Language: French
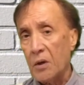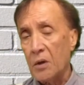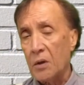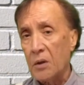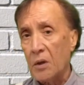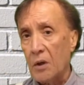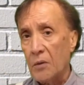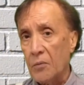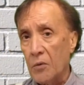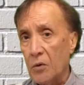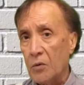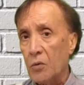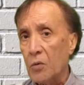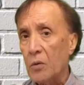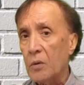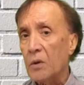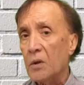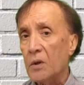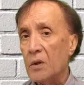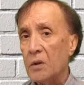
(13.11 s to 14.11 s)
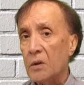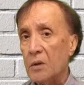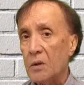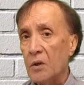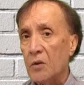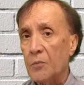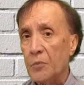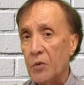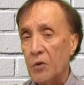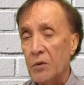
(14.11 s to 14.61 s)
est à votre
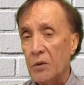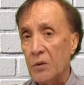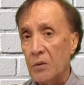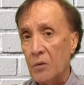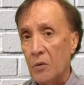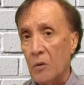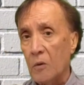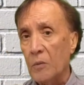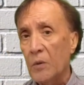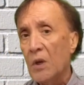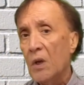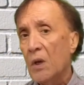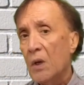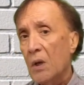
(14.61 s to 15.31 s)
disposition.